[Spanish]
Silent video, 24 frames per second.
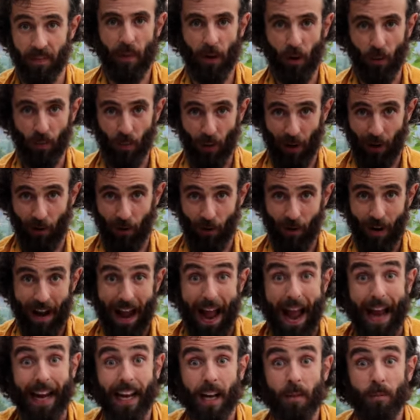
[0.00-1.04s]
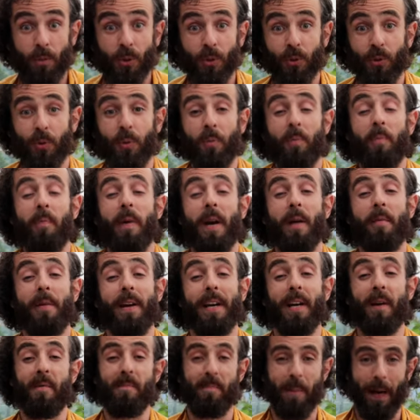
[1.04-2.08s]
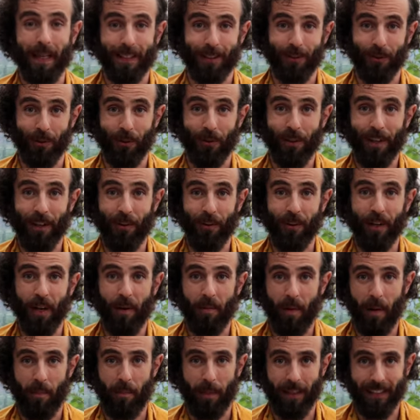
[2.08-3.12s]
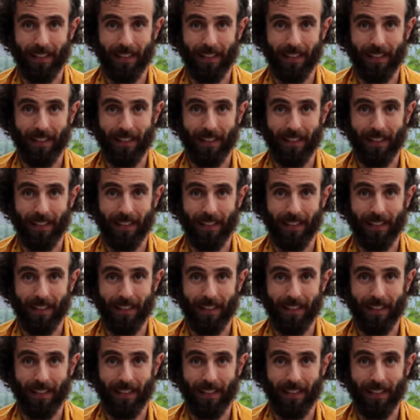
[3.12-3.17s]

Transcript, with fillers: pero bueno, hagamos un breve repaso de lo que va a